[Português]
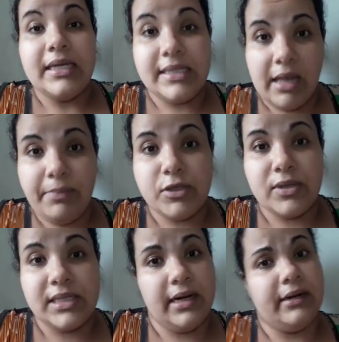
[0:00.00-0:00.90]
se é a
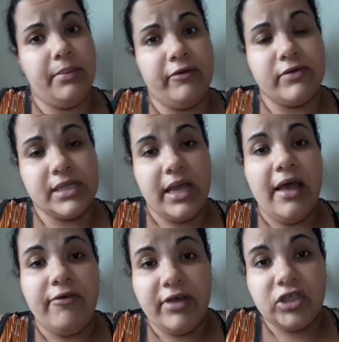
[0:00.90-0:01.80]
pessoa certa para você,
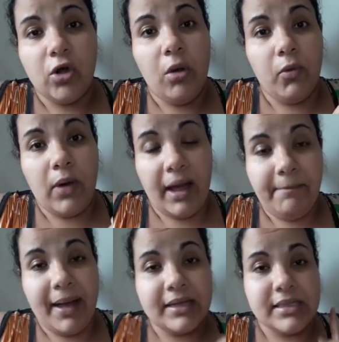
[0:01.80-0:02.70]
veja como o
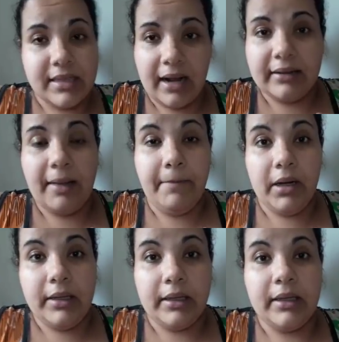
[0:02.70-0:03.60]
rapaz trata a
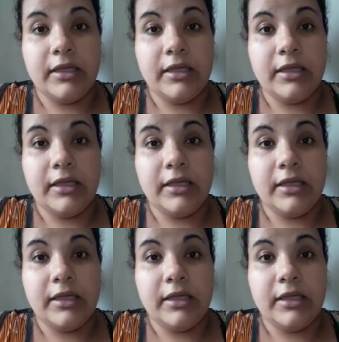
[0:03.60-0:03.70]
mãe,